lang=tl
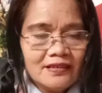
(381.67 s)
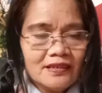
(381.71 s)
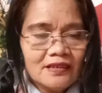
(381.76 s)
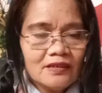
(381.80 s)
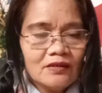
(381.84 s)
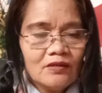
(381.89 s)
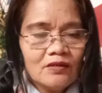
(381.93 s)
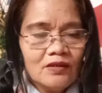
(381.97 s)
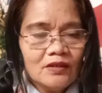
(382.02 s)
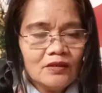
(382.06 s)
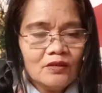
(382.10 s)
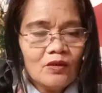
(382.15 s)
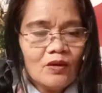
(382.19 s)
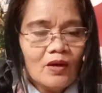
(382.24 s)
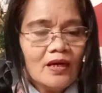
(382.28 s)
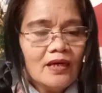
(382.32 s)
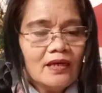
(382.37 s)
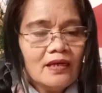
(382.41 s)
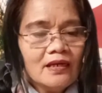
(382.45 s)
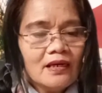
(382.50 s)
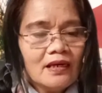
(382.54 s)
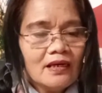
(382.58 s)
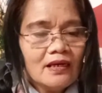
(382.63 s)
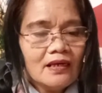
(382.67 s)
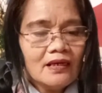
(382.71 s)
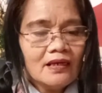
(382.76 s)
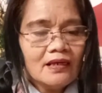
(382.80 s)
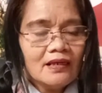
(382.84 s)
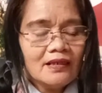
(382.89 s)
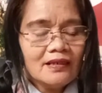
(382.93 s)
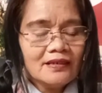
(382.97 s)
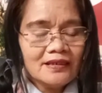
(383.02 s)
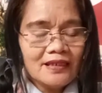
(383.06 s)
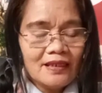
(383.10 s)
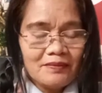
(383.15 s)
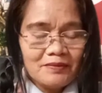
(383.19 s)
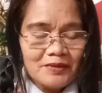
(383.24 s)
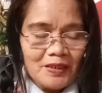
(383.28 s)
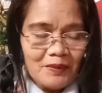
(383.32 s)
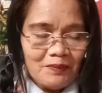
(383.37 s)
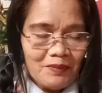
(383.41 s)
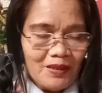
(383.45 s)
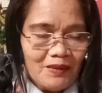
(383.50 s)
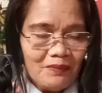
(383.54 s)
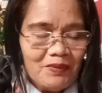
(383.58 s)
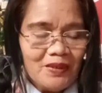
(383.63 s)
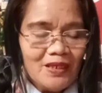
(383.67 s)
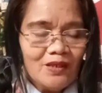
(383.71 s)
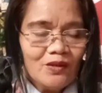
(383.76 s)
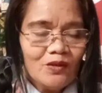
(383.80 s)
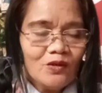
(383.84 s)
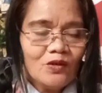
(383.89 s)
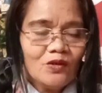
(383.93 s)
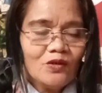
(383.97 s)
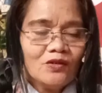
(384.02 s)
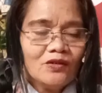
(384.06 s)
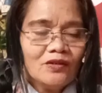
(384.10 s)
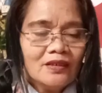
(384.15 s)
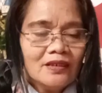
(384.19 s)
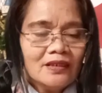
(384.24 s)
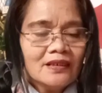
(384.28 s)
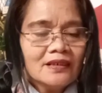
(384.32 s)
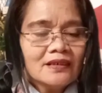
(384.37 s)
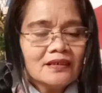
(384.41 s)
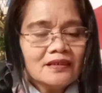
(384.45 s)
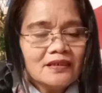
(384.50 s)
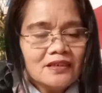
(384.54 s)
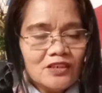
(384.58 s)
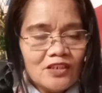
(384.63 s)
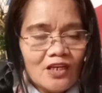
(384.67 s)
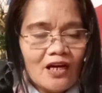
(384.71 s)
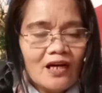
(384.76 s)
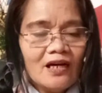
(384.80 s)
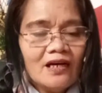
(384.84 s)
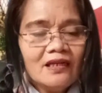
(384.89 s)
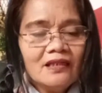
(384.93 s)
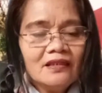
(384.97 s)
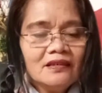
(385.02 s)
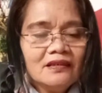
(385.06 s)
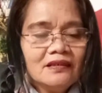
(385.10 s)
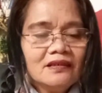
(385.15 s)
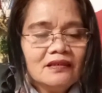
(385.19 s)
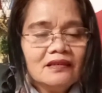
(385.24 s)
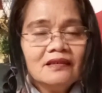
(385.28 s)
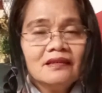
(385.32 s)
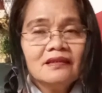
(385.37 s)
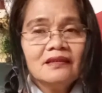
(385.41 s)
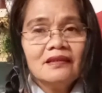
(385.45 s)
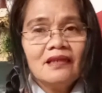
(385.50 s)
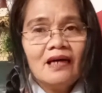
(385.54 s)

So, ito ay uh, sa, sa Pilipino, Jan